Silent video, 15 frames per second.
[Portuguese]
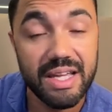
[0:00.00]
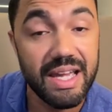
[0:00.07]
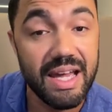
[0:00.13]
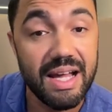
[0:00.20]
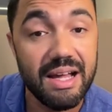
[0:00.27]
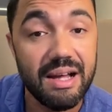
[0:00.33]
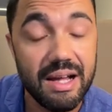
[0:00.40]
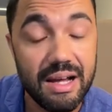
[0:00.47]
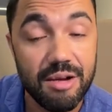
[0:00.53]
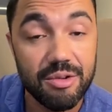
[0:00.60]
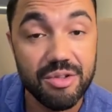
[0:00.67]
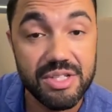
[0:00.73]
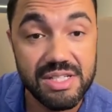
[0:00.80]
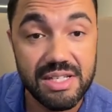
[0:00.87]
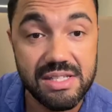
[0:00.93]
que é a, a
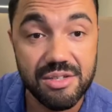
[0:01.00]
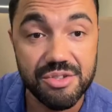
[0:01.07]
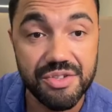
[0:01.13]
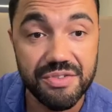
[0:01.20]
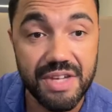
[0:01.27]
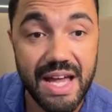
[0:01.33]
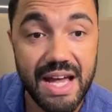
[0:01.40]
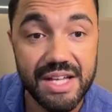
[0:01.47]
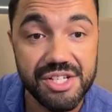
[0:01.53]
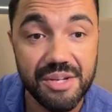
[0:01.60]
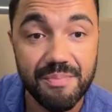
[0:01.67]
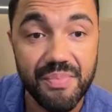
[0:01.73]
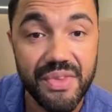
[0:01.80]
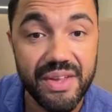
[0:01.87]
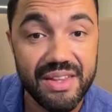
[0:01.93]
autorização de
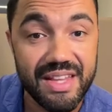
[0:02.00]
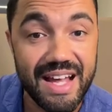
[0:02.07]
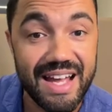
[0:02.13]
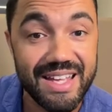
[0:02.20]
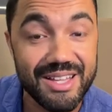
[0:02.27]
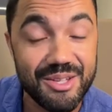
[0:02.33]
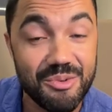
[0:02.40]
viagem, tá?